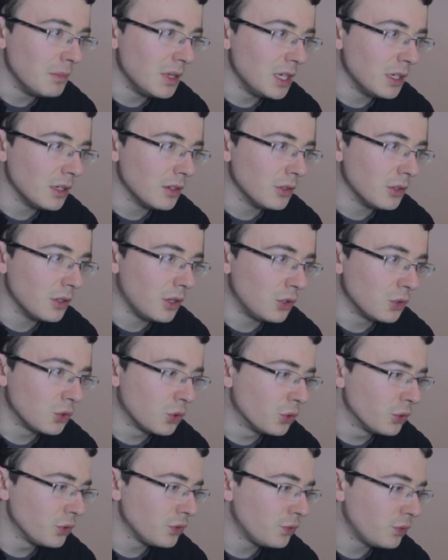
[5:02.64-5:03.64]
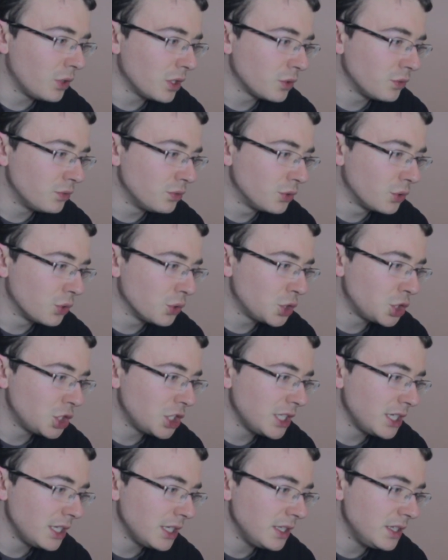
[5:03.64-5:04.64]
Mais en gros, une fois que vous cochez